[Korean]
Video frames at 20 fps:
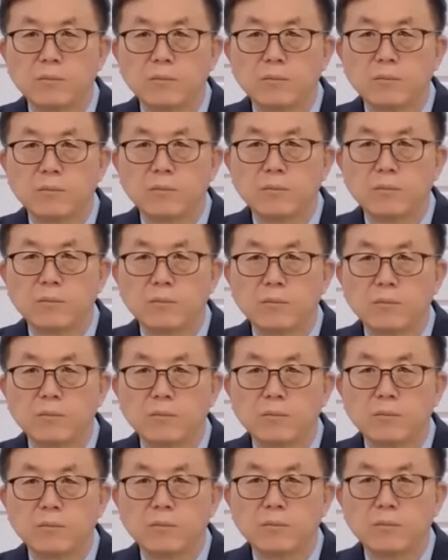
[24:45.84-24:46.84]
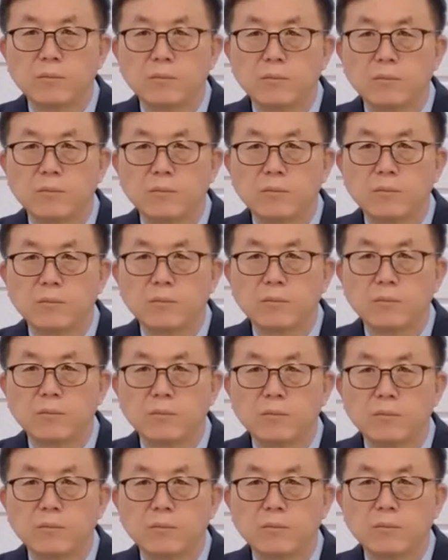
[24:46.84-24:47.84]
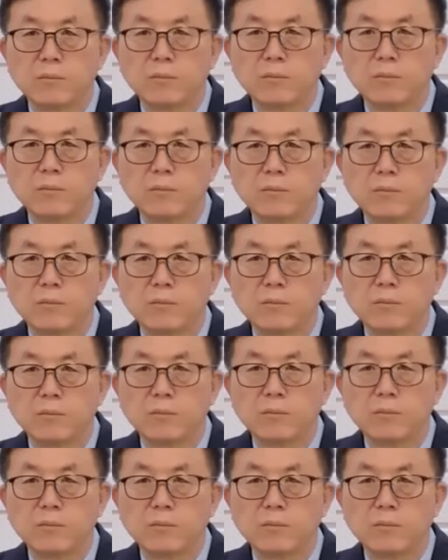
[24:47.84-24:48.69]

70제자를 찾을 수 있게 하시고